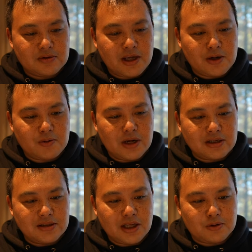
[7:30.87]
結構
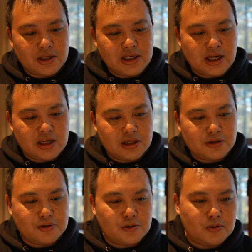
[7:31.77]
楽なのでいいかなっ
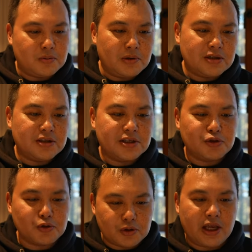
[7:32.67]
ていうところもあるんです。
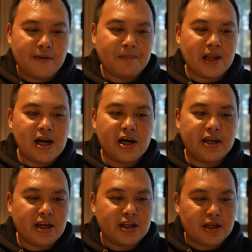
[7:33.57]
ちょっとね考
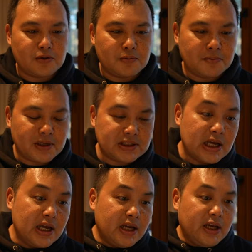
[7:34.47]
えたいなと思います。
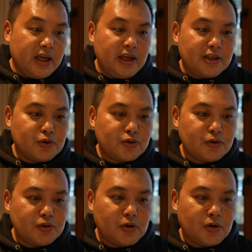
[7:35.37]
朝食